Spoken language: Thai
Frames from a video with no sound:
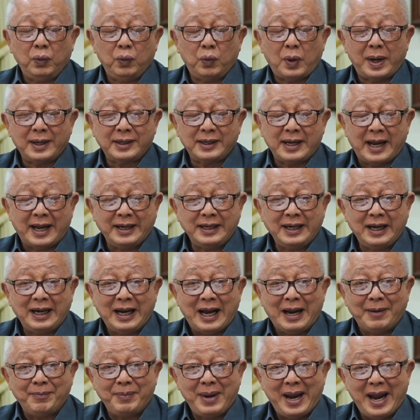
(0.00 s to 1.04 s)
วารสารทาง
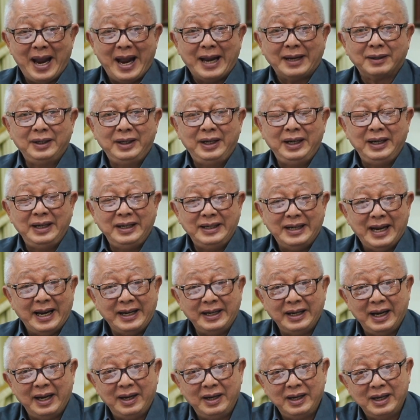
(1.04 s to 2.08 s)
การแพทย์ ที่เน้น
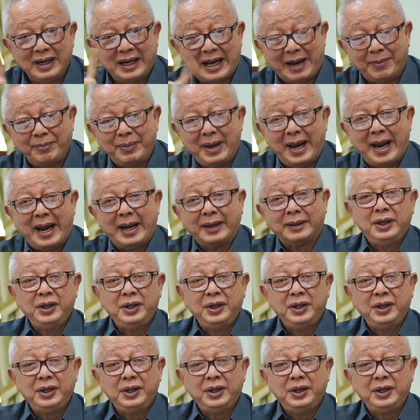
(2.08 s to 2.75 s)
ในเรื่องการแพทย์